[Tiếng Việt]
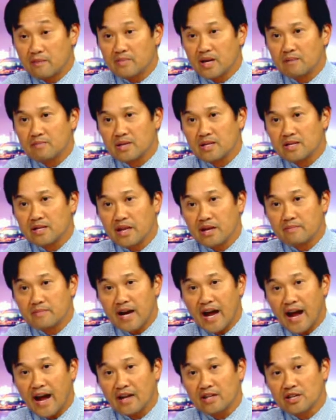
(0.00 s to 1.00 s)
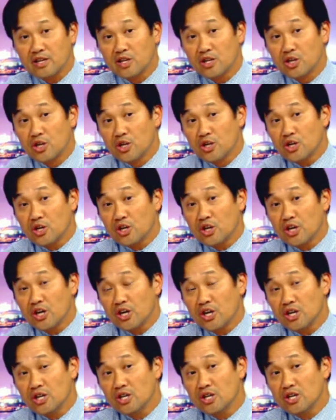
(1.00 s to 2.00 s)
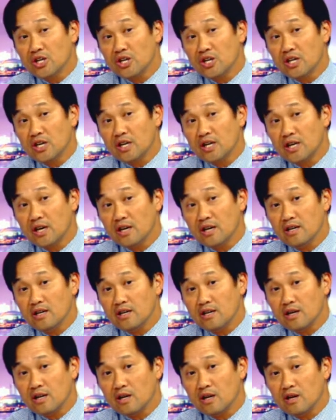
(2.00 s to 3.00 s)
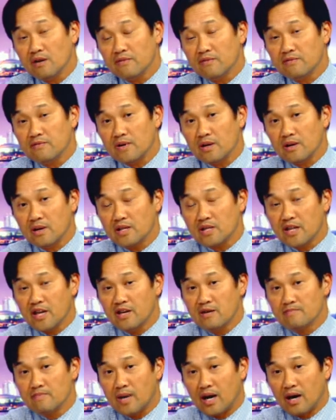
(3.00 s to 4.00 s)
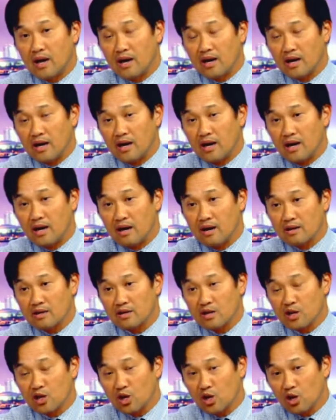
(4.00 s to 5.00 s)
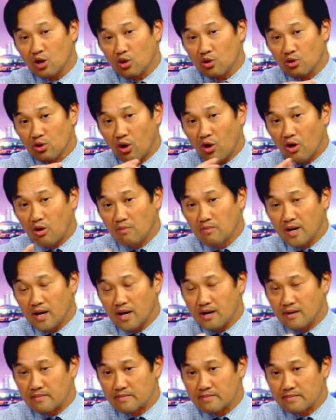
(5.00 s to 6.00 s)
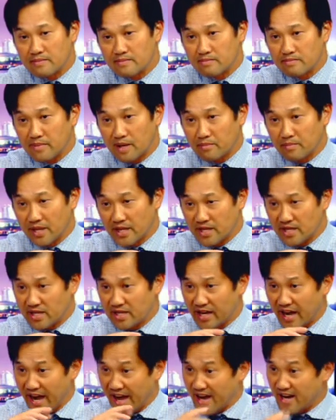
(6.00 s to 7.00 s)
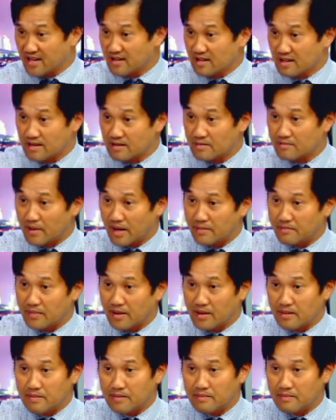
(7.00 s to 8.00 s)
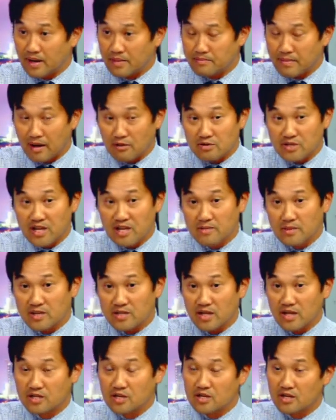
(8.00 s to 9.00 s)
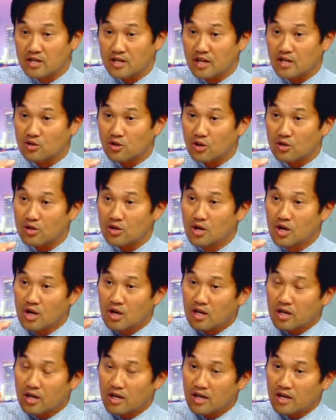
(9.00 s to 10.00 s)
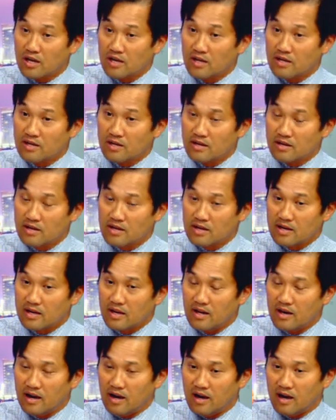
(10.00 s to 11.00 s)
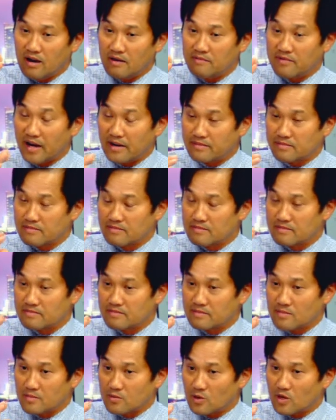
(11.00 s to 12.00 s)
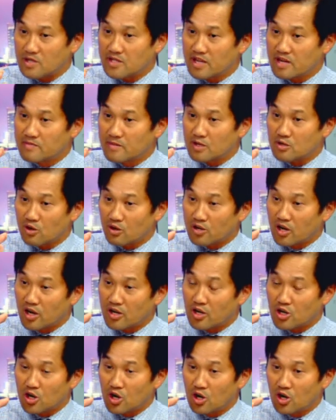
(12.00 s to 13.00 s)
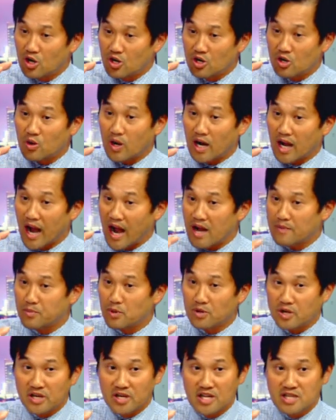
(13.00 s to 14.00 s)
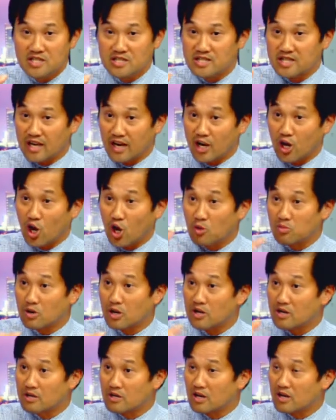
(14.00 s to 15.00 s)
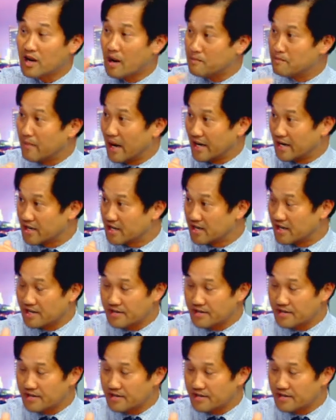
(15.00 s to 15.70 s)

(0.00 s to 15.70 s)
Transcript: á, mình tìm ra thì cái cái cái cái cái cái cái tim mà cái chỗ mà mà bị nghẽn mà mà mạch máu tim ấy, thì thường cái chỗ cái cái cái, cái uh, vành của tim nó chỗ đó nó nó gọi là hypokinesis, là nó không có có đập mạnh được.